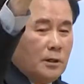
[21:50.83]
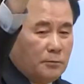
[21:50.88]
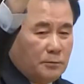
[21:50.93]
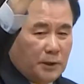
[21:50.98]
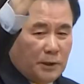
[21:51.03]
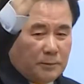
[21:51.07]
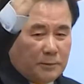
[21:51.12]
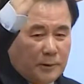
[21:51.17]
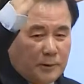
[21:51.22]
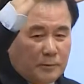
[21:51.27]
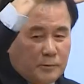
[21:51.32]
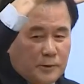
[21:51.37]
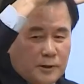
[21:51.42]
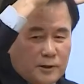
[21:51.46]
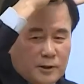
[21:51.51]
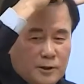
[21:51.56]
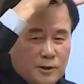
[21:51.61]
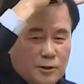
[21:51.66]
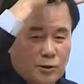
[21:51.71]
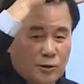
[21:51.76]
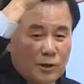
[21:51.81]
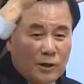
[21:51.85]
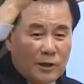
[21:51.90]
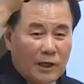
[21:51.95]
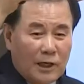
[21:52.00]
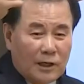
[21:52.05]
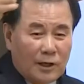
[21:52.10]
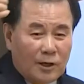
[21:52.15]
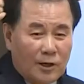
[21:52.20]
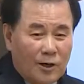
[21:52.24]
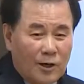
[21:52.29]
삑삑삑 소리
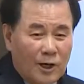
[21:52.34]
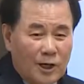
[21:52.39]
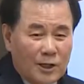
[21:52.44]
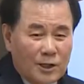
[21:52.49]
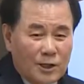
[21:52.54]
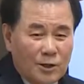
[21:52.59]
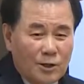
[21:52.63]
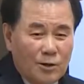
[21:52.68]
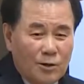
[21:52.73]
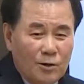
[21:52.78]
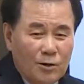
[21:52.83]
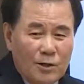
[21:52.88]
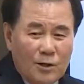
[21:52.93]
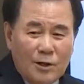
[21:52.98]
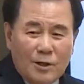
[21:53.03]
나는 거 가지고